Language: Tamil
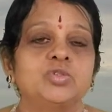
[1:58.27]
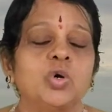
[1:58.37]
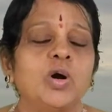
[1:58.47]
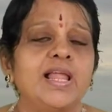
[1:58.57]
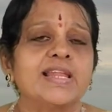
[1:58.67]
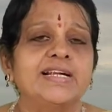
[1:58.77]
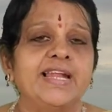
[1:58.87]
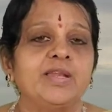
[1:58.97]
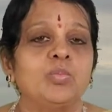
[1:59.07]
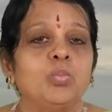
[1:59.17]

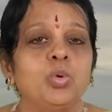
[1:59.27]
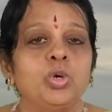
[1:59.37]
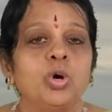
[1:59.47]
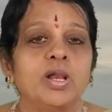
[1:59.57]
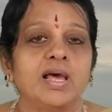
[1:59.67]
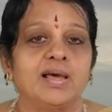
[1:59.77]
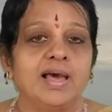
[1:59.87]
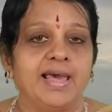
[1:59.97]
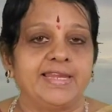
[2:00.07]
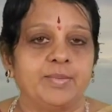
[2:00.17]
சோழர்களின்
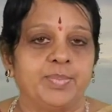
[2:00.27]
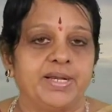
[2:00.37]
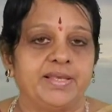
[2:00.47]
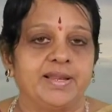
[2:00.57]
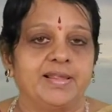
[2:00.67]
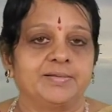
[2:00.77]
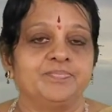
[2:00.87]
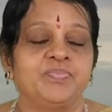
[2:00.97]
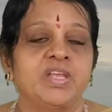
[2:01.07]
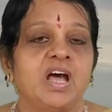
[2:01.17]
முன்னோராக அறியப்படுகிறார்
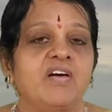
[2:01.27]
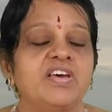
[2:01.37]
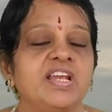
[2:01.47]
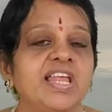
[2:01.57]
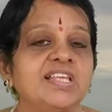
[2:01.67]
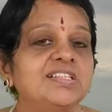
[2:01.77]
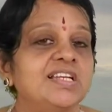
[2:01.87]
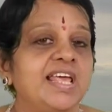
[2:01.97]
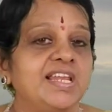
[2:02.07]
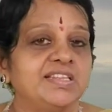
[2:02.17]
அவர்
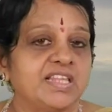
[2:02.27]
நீதிநெறி